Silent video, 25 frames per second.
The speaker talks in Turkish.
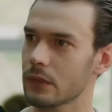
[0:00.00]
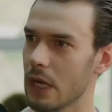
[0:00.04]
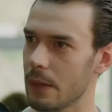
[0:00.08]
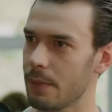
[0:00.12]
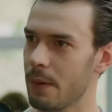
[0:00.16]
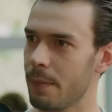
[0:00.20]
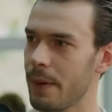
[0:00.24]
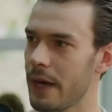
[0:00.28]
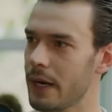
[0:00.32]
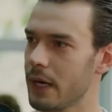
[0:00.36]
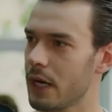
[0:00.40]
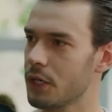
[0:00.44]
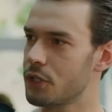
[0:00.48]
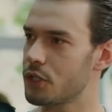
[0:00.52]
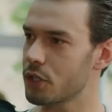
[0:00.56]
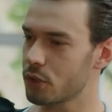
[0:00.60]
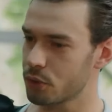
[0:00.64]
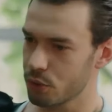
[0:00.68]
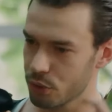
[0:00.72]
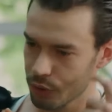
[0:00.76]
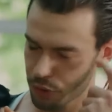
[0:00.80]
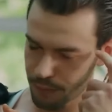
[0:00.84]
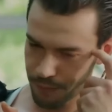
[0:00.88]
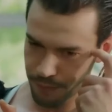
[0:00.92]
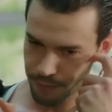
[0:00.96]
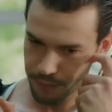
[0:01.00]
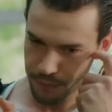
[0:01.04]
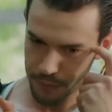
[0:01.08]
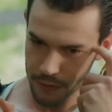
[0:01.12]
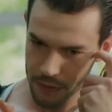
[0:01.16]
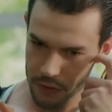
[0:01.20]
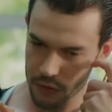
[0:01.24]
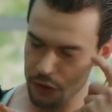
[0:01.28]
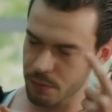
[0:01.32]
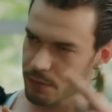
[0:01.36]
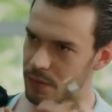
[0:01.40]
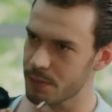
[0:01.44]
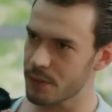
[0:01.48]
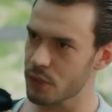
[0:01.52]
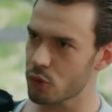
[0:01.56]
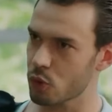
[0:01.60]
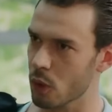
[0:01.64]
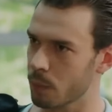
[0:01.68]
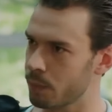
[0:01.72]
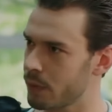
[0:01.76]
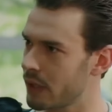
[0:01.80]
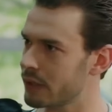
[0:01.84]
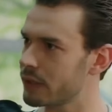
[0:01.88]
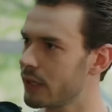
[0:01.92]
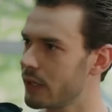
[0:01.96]
Tabii ben açıklıyorum. Şimdi biz
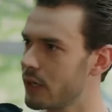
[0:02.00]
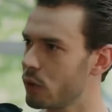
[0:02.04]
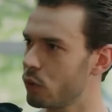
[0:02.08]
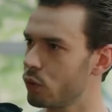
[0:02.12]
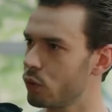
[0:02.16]
toplantıda